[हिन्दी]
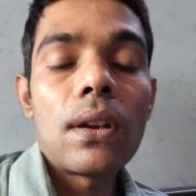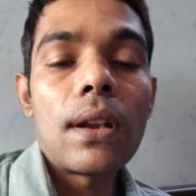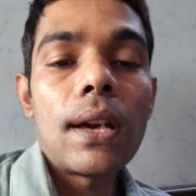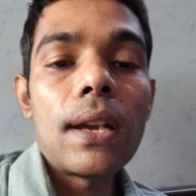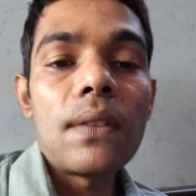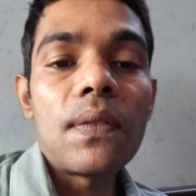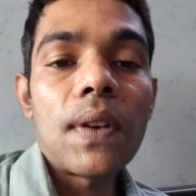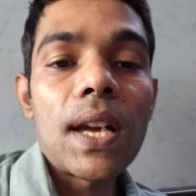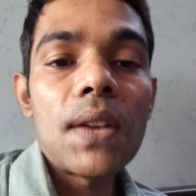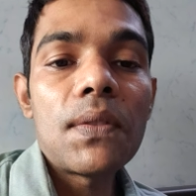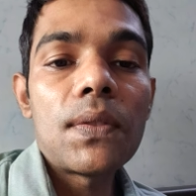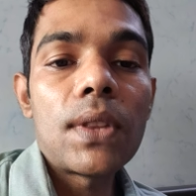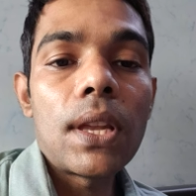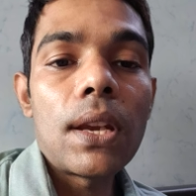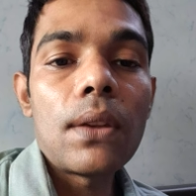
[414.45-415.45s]
नाइन फाइव
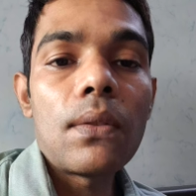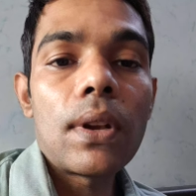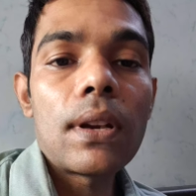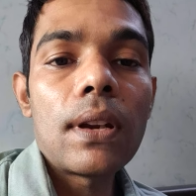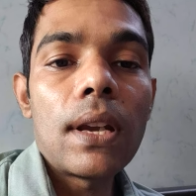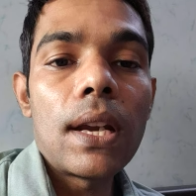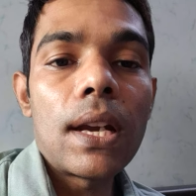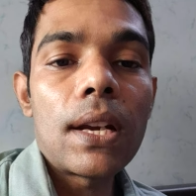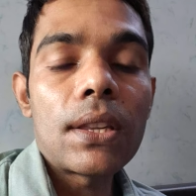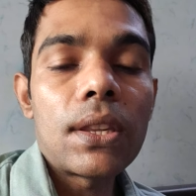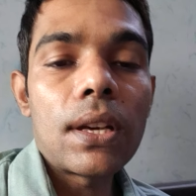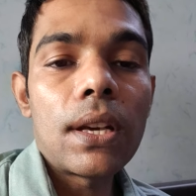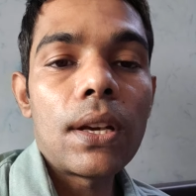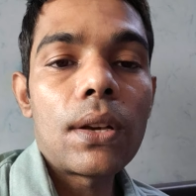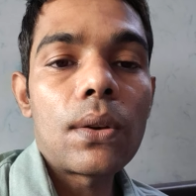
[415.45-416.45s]
थ्री वन एट
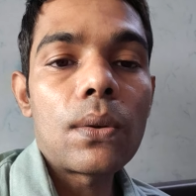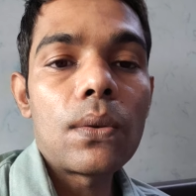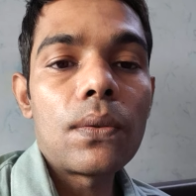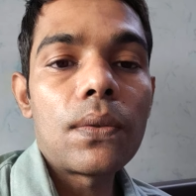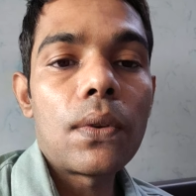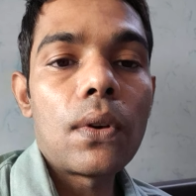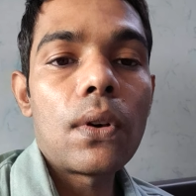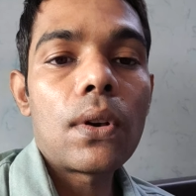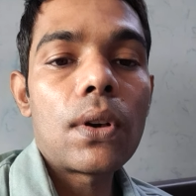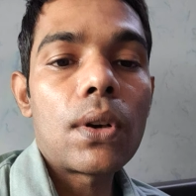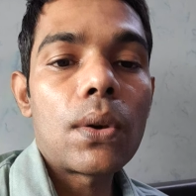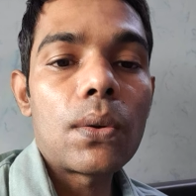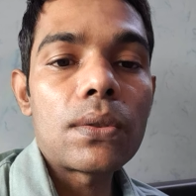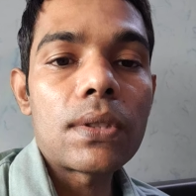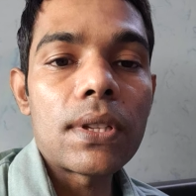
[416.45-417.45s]
थ्री टू फोर
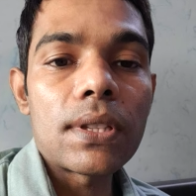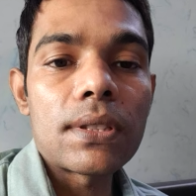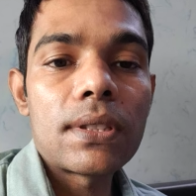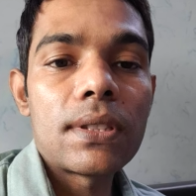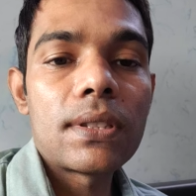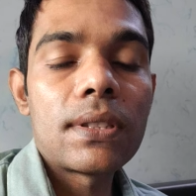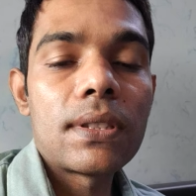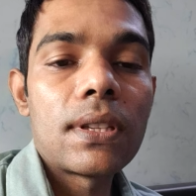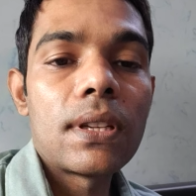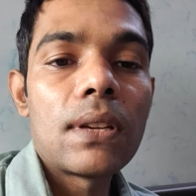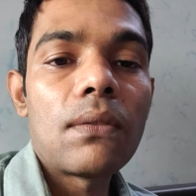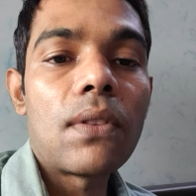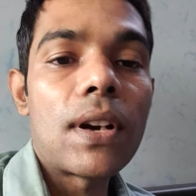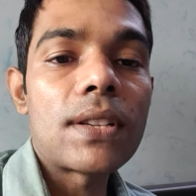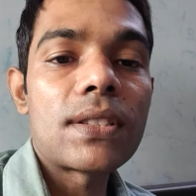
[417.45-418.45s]
टू सिक्स
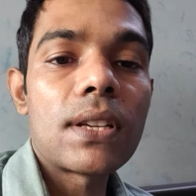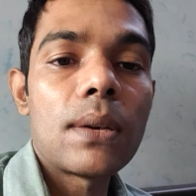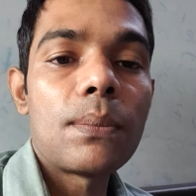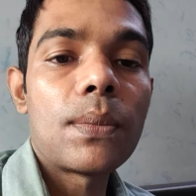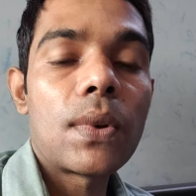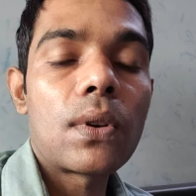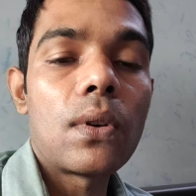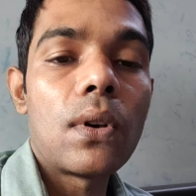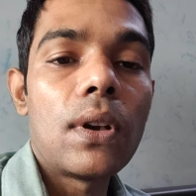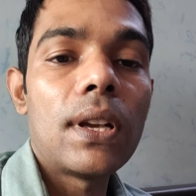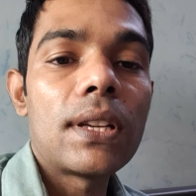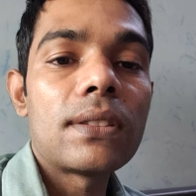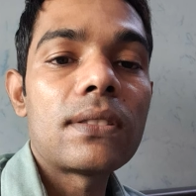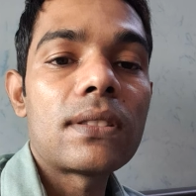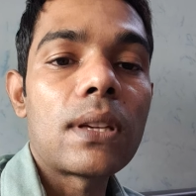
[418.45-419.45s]
व्हाट्सअप
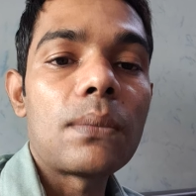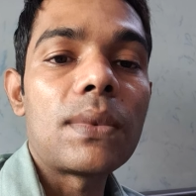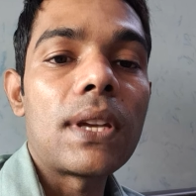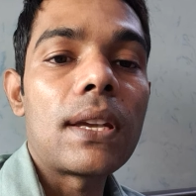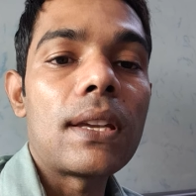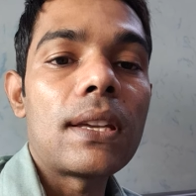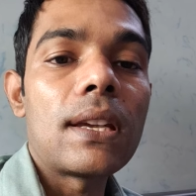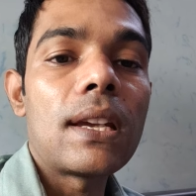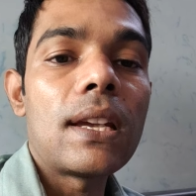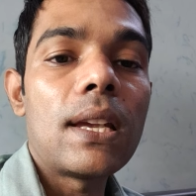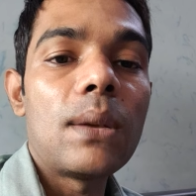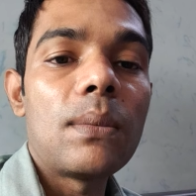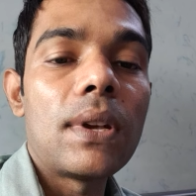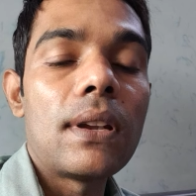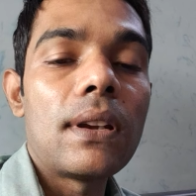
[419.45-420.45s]
कॉलिंग सब यही है
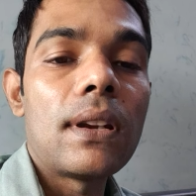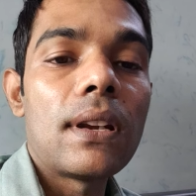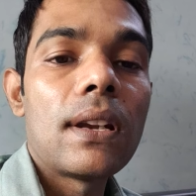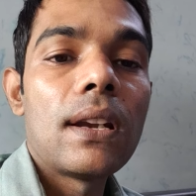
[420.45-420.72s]
ईमेल